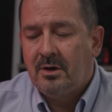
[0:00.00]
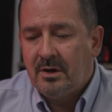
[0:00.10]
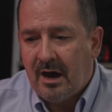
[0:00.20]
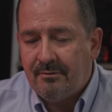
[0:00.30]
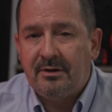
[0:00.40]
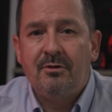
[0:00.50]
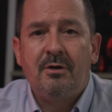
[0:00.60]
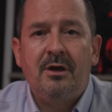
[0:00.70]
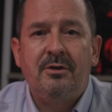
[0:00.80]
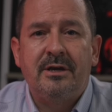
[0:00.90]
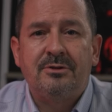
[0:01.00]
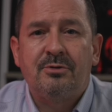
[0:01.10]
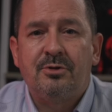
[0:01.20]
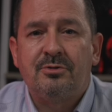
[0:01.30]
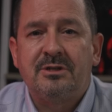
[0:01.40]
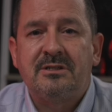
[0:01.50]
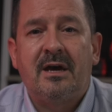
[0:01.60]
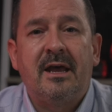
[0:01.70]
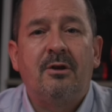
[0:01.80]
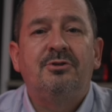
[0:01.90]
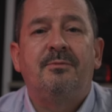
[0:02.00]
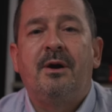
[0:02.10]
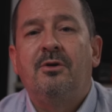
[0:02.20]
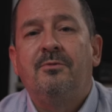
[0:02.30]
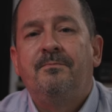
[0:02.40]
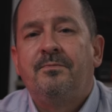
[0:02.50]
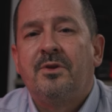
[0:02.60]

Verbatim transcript: Habiendo hablado de eso, entonces hay algo llamado